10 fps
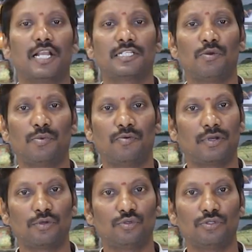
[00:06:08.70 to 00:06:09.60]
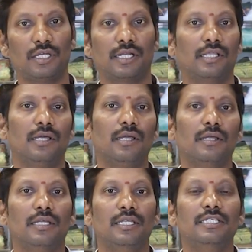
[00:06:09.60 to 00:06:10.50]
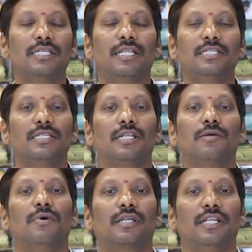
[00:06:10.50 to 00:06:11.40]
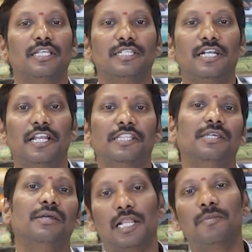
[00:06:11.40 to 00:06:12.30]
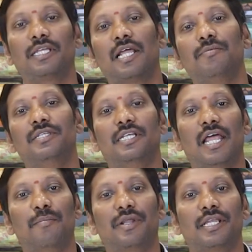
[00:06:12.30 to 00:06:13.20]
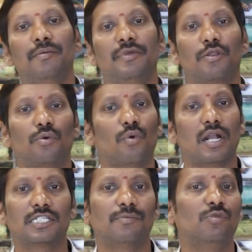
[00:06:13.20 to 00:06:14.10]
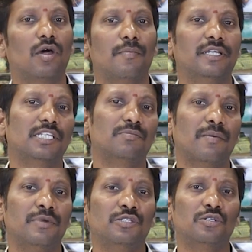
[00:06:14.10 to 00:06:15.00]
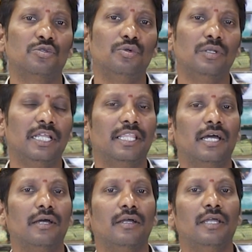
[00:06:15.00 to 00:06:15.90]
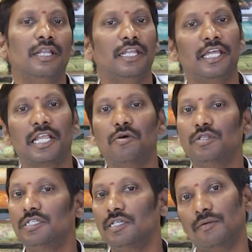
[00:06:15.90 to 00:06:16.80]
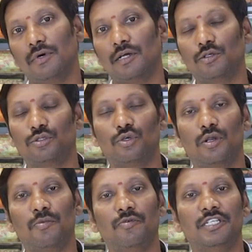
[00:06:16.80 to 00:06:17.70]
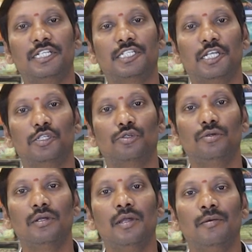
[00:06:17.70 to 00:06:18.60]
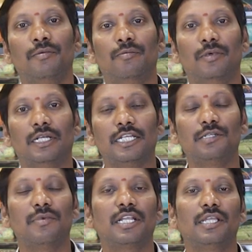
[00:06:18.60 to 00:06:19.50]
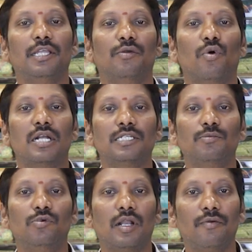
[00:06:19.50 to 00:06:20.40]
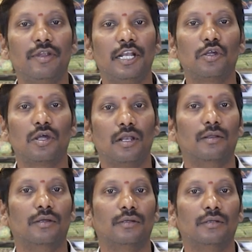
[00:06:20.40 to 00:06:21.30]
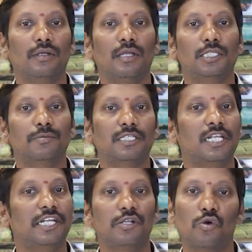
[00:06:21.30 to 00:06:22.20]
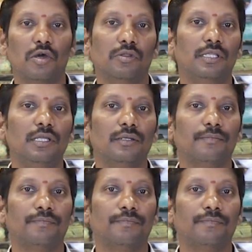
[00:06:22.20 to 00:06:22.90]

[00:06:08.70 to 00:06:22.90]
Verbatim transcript: కలెక్షన్ ఇప్పటి వరకు చూసారు కదా ఈ సారీస్ కనుక మనకి నచ్చినట్టయితే స్క్రీన్ మీద కనిపించే నెంబర్కి మీరు వాట్సాప్ ద్వారా మెసేజ్ పంపించవచ్చు లేదా నేరుగా వచ్చి మా షోరూమ్ని విజిట్ చేయొచ్చు నెక్స్ట్ మనకి వాట్సాప్ ద్వారా వీడియో కాల్ స్పెసిలిటీ కూడా ఉంది